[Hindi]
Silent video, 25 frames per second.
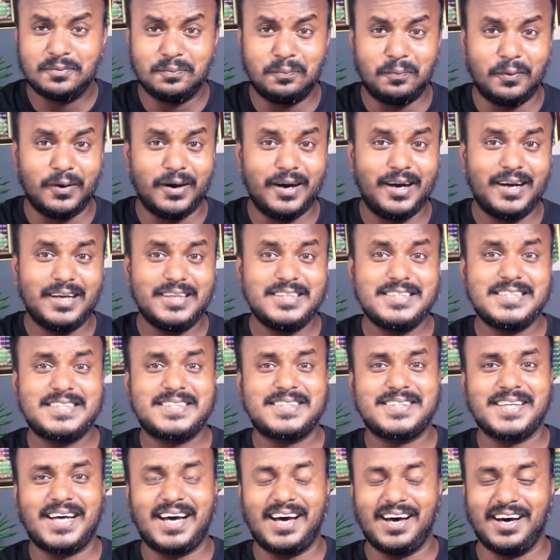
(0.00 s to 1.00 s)
भाई
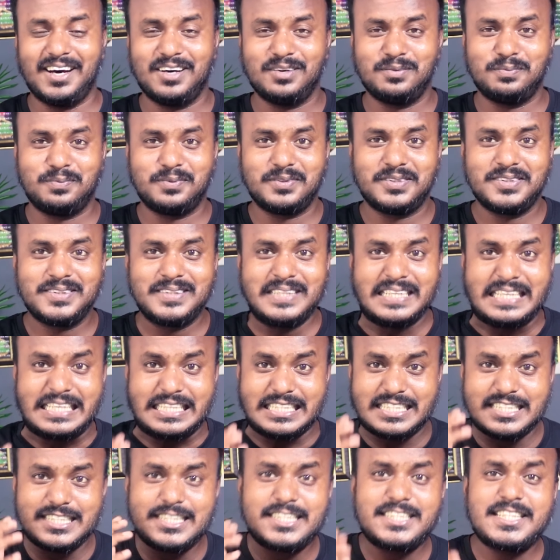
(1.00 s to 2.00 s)

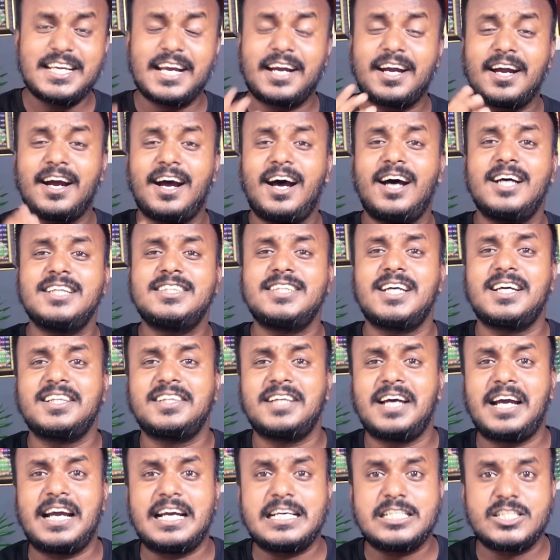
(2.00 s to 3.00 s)
साहब इसे कहा
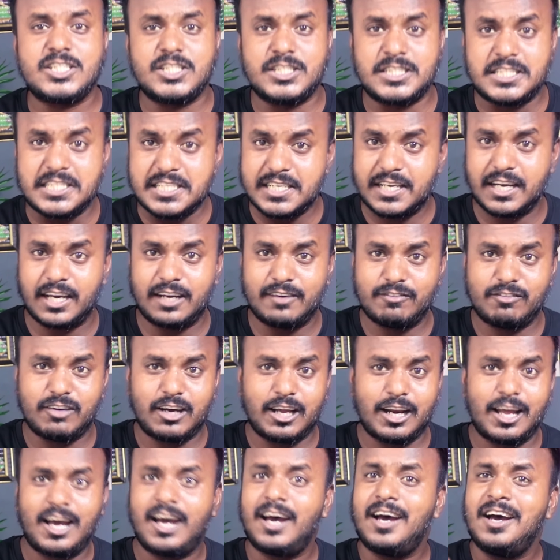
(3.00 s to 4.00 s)
जाता है जिगर
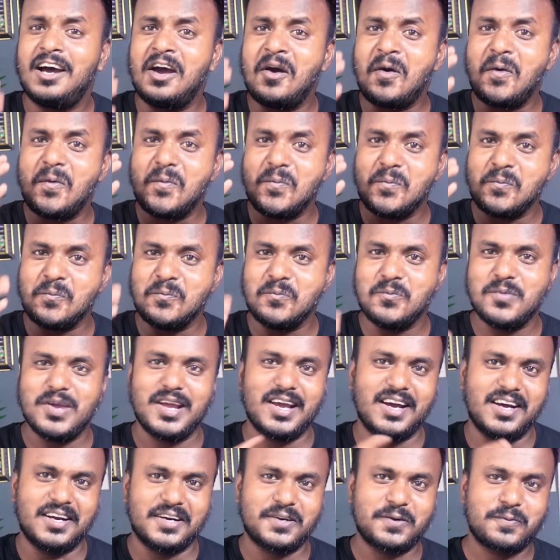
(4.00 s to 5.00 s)
वाला
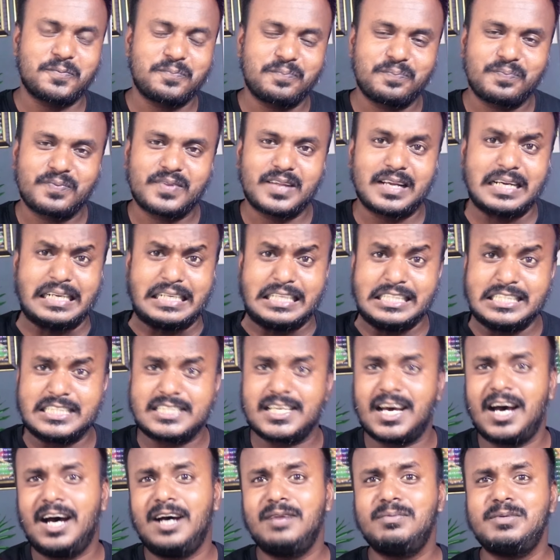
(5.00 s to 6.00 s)
मेयर
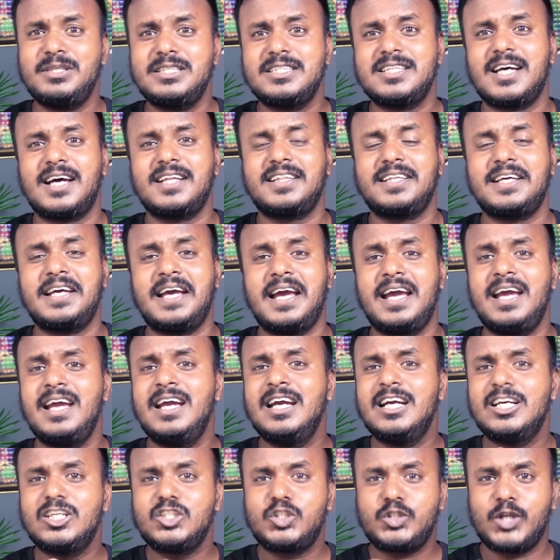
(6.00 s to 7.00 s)
जहाँ भी जाते
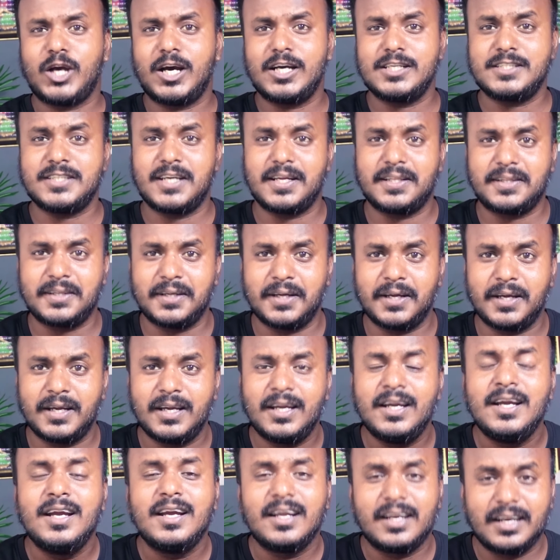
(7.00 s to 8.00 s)
हैं छा जाते
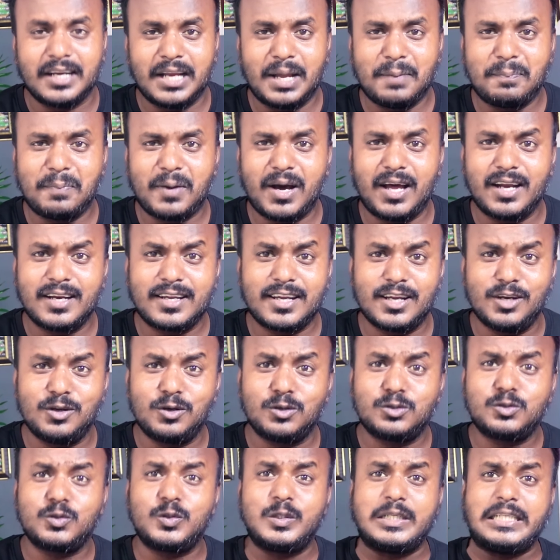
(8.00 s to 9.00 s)
हैं नेपाल के
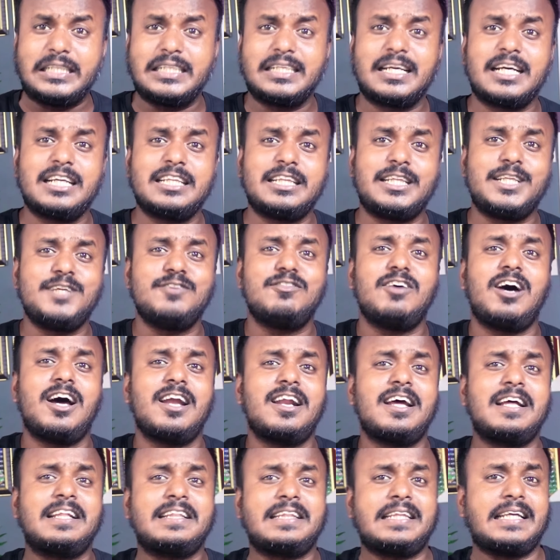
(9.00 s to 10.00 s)
लोग तो इनका
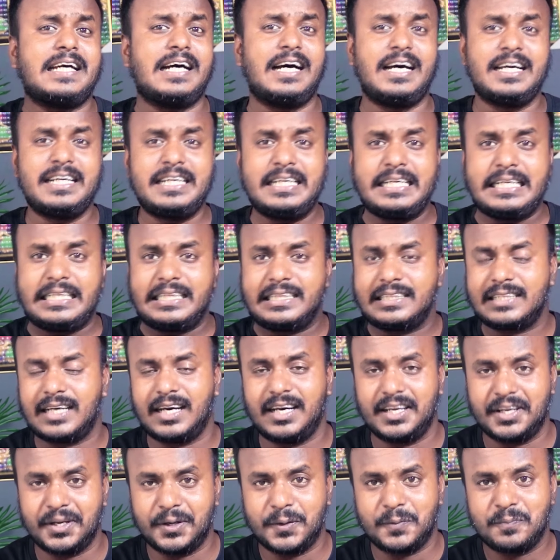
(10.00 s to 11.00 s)
दीवाना था ही
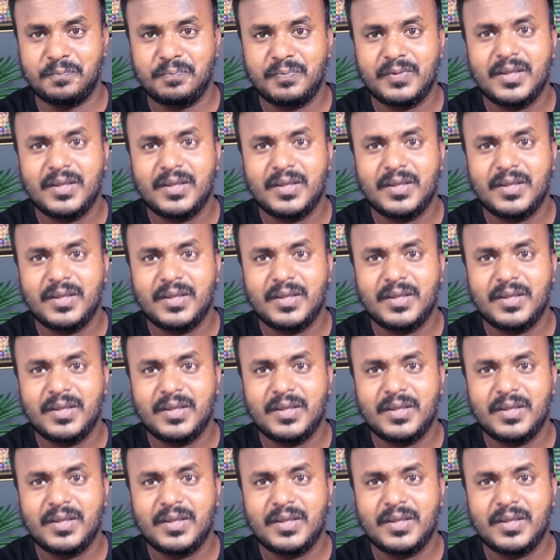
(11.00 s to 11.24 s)
था ही